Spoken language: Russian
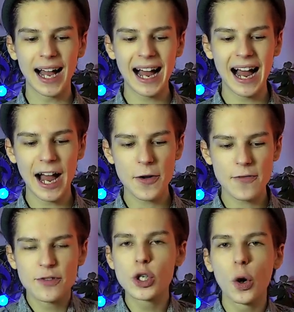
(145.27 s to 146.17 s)
а,
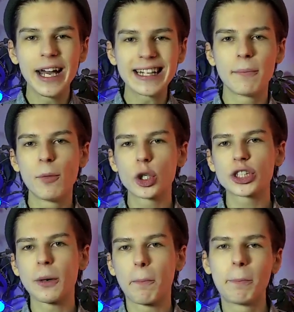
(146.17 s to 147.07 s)
все это
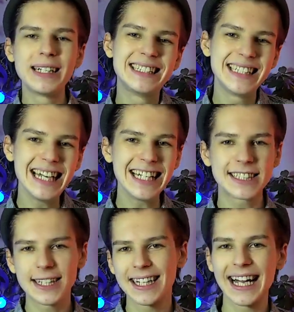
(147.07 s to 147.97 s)
можно
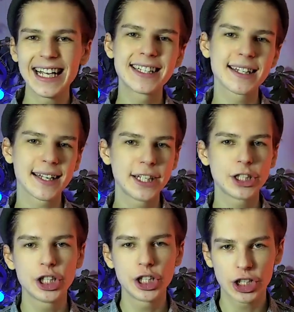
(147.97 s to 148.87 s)
поделить на какие-то
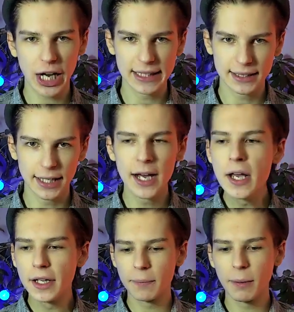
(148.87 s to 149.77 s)
логичные части.
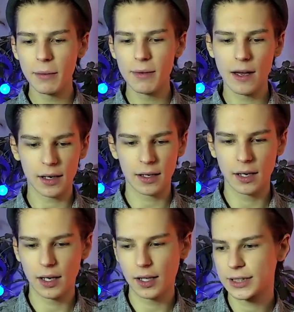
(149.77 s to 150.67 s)
Например,
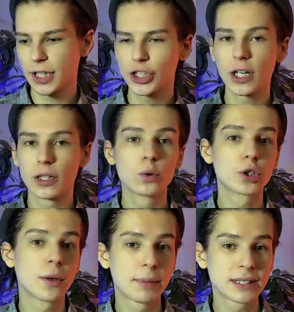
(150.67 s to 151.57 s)
э, сначала
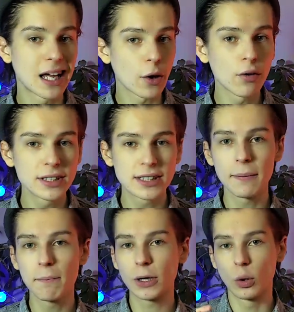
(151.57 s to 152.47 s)
нужно
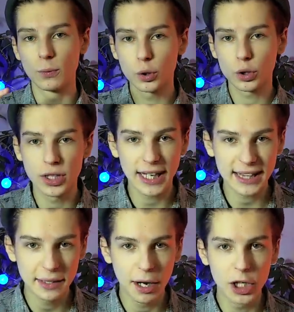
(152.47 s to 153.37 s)
поздороваться, потом нужно
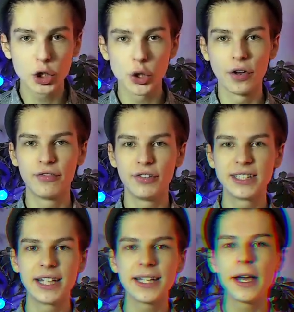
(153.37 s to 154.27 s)
дать небольшое
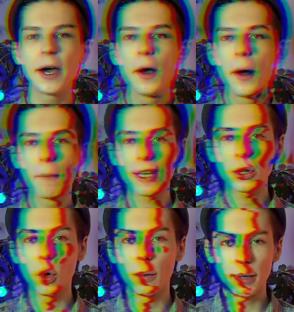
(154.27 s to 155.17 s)
введение,
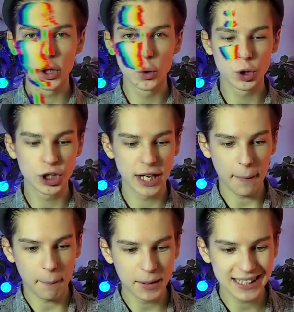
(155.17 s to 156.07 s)
потом
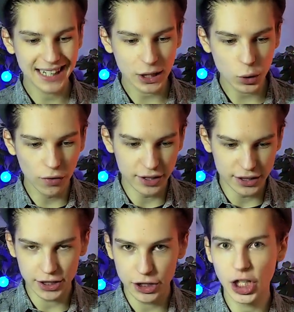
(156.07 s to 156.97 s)
нужно
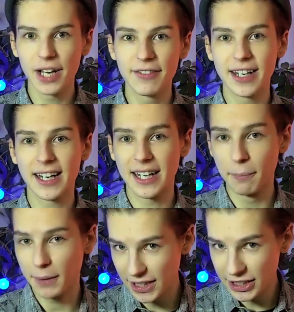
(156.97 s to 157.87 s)
подготовить человека к
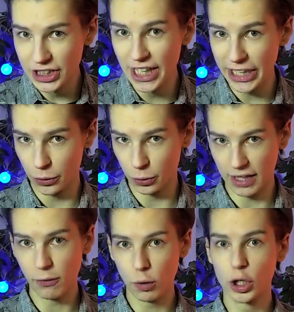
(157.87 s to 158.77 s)
объяснению
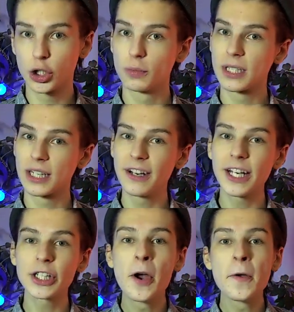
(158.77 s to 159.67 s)
того, о чем ты
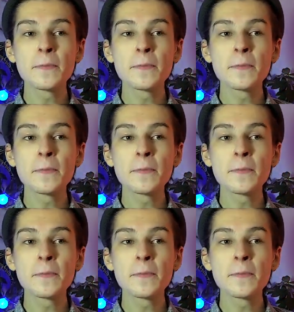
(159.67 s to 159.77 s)
говоришь,